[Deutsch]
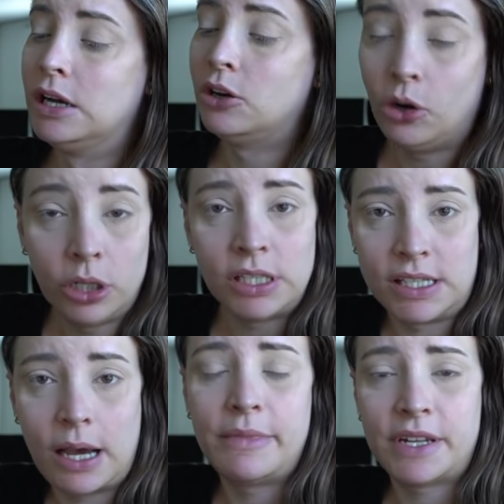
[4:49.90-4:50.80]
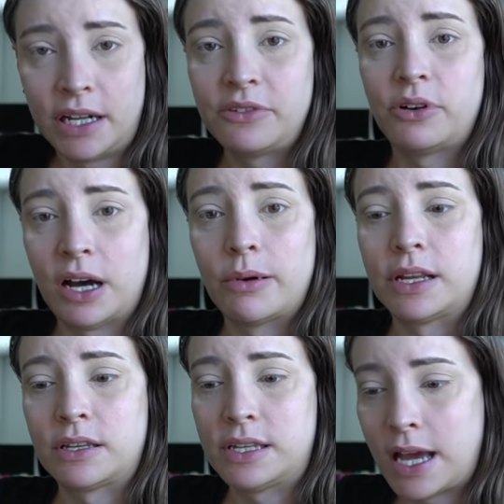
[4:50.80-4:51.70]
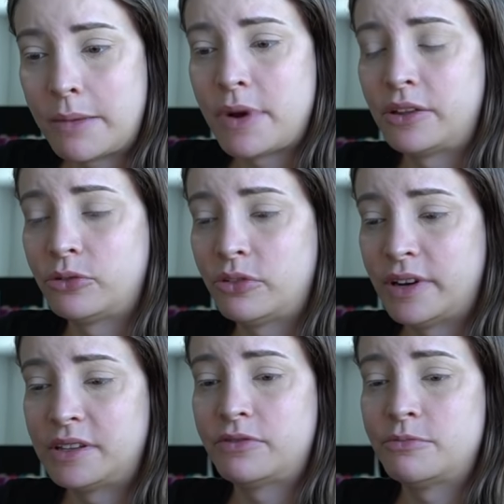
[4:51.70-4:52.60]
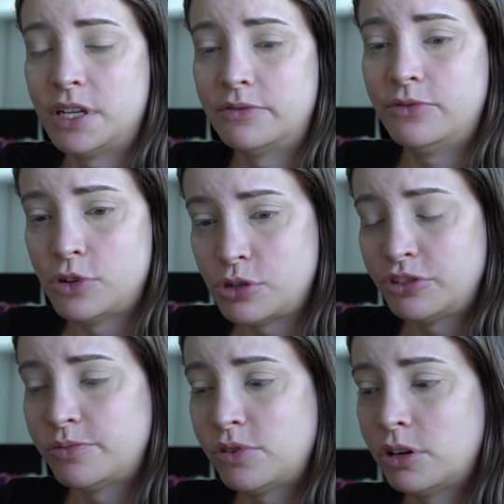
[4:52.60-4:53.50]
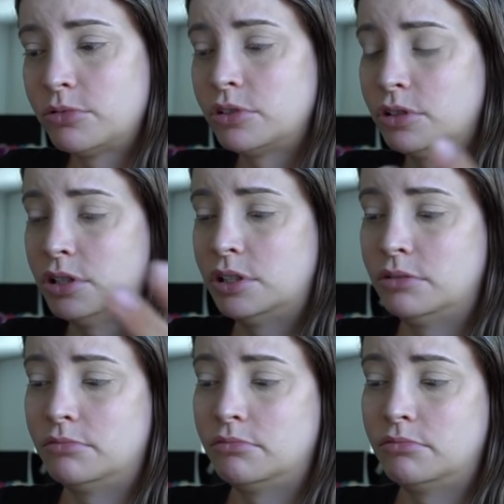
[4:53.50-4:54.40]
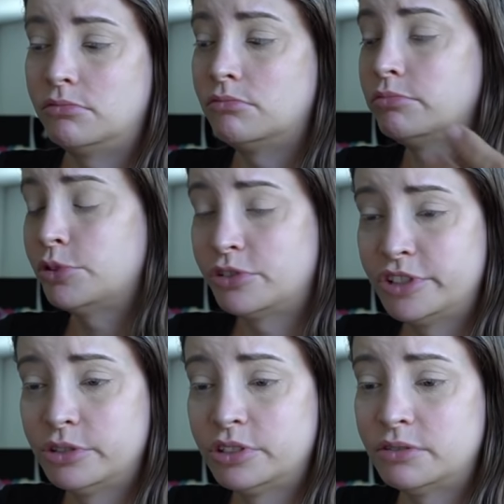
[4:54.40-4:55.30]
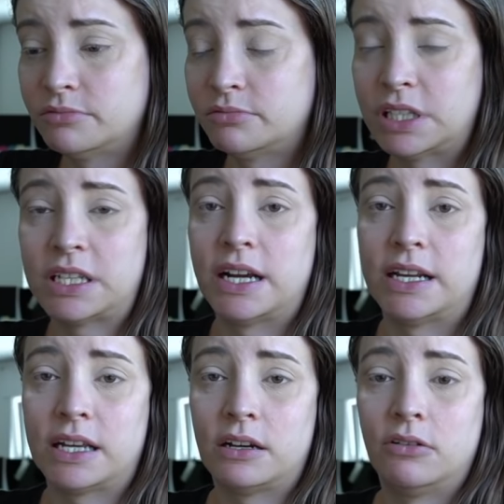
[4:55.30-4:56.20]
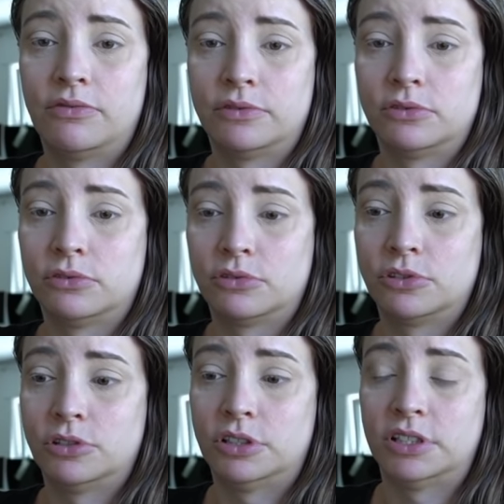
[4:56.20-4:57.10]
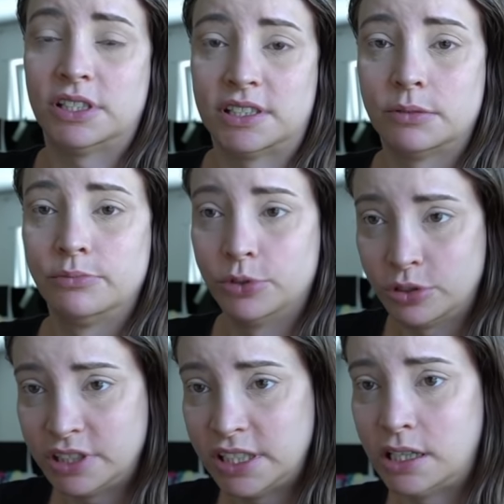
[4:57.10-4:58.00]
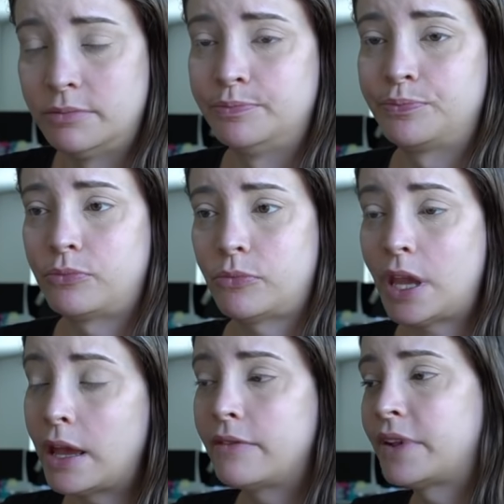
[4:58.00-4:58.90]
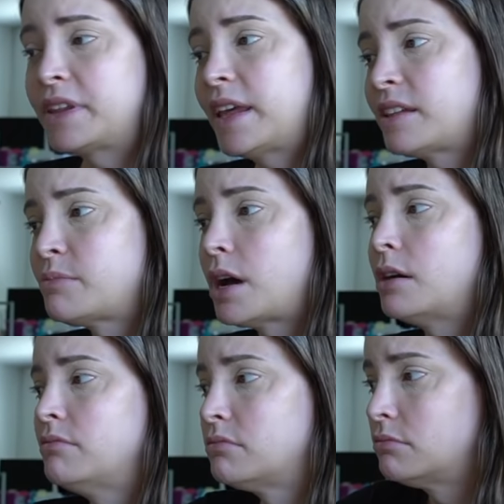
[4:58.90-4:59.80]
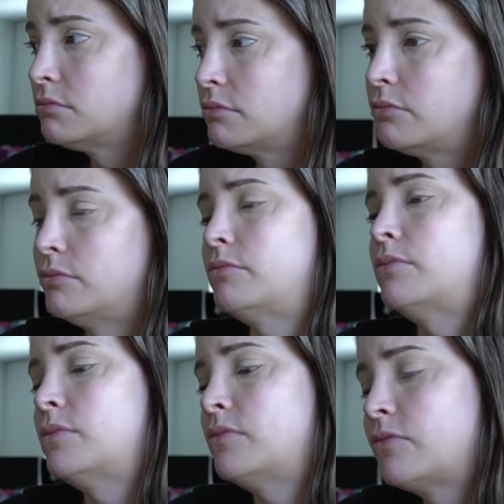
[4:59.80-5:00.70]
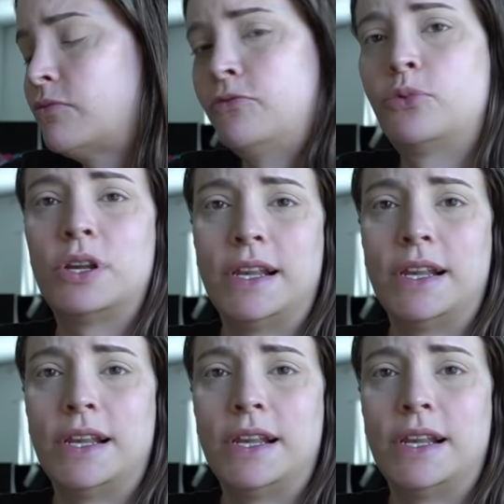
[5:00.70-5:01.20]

konnten damit also arbeiten. Die haben also quasi von mir einen Vorschuss bekommen, konnten Produktionsmaterialien kaufen und konnten das dann produzieren. Was ich erstmal für einen